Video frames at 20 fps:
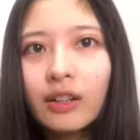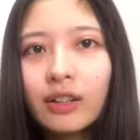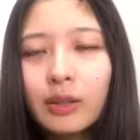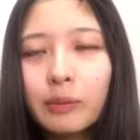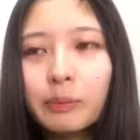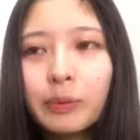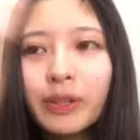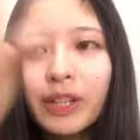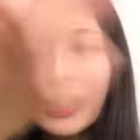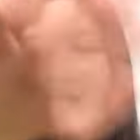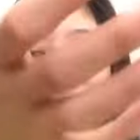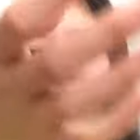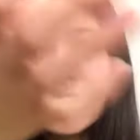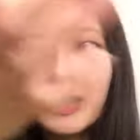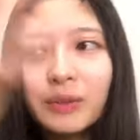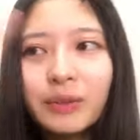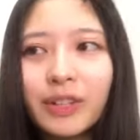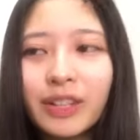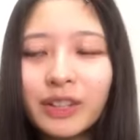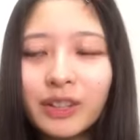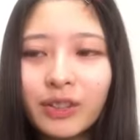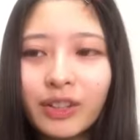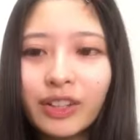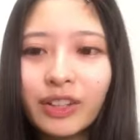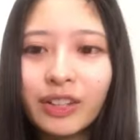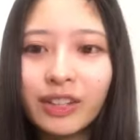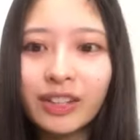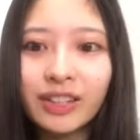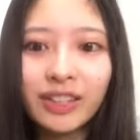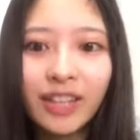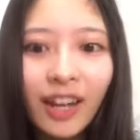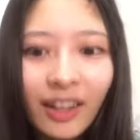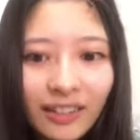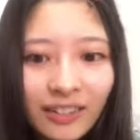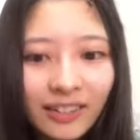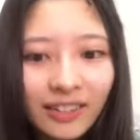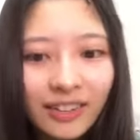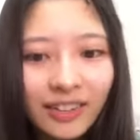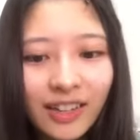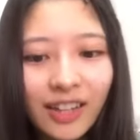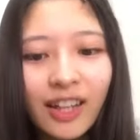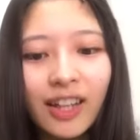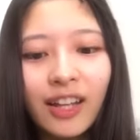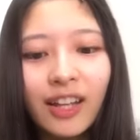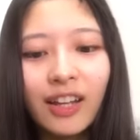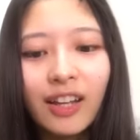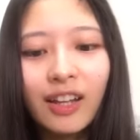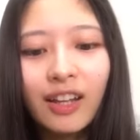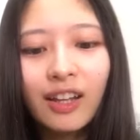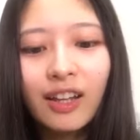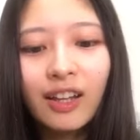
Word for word: でプラスアルファそれにさんって